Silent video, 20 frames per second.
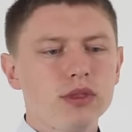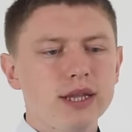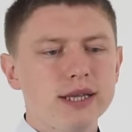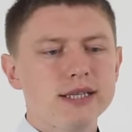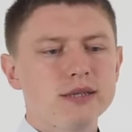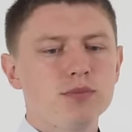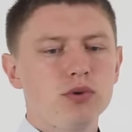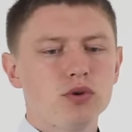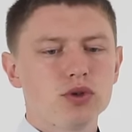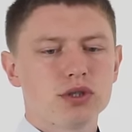
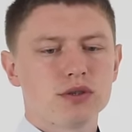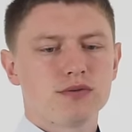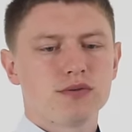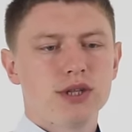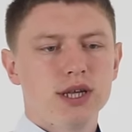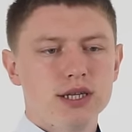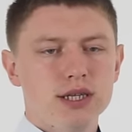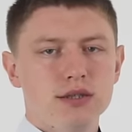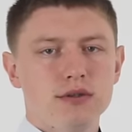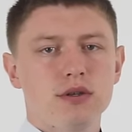Из плюсов,
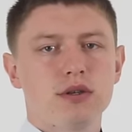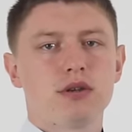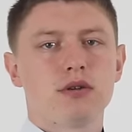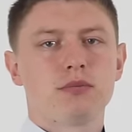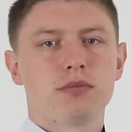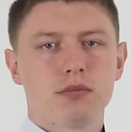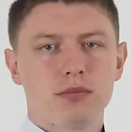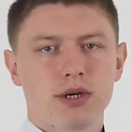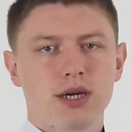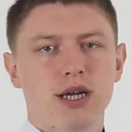да, действительно
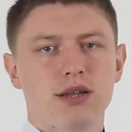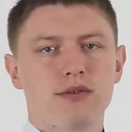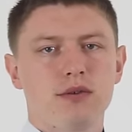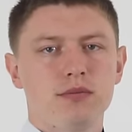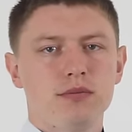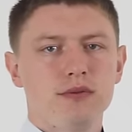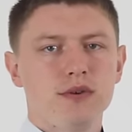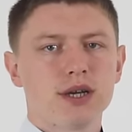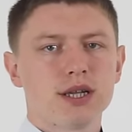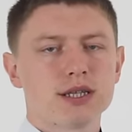он помогает
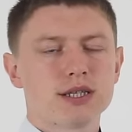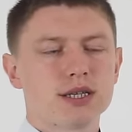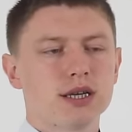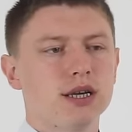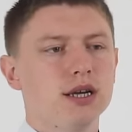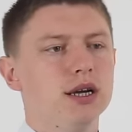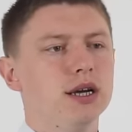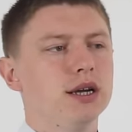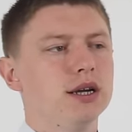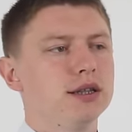вам
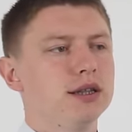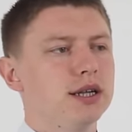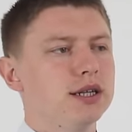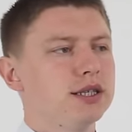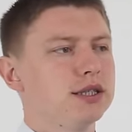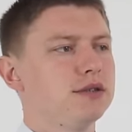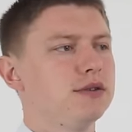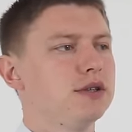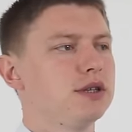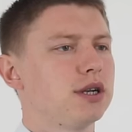двигаться, да,
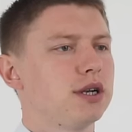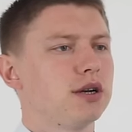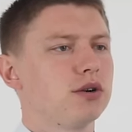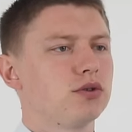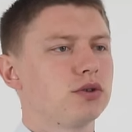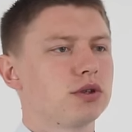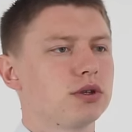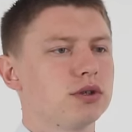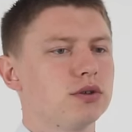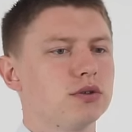действительно
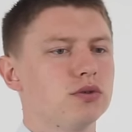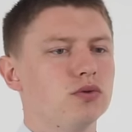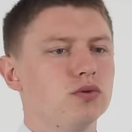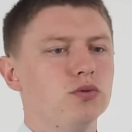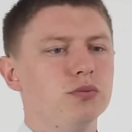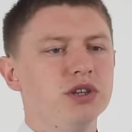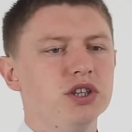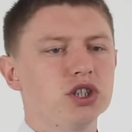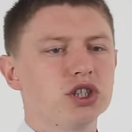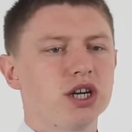он
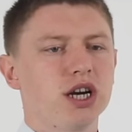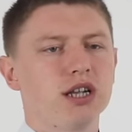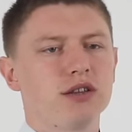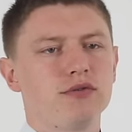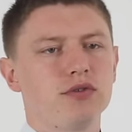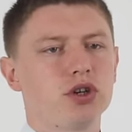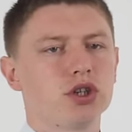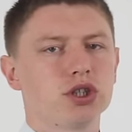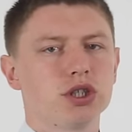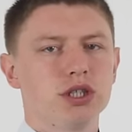
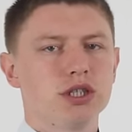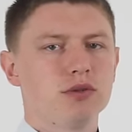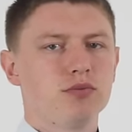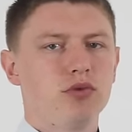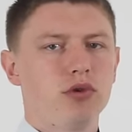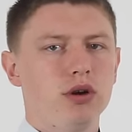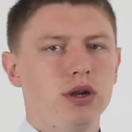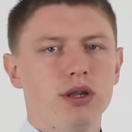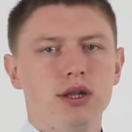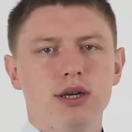уменьшает выраженность
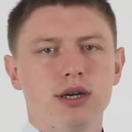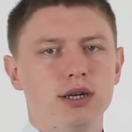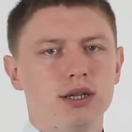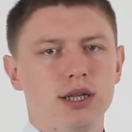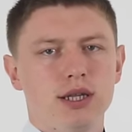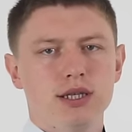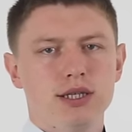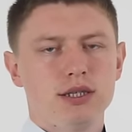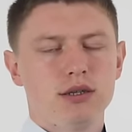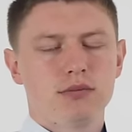боли,
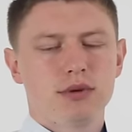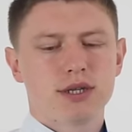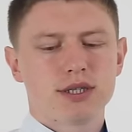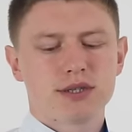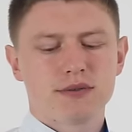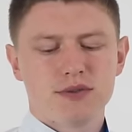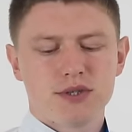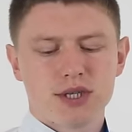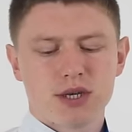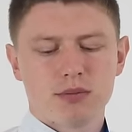никогда не
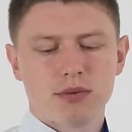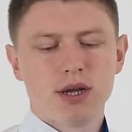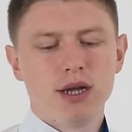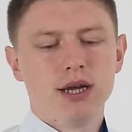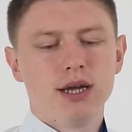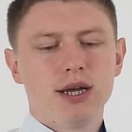снимается всем.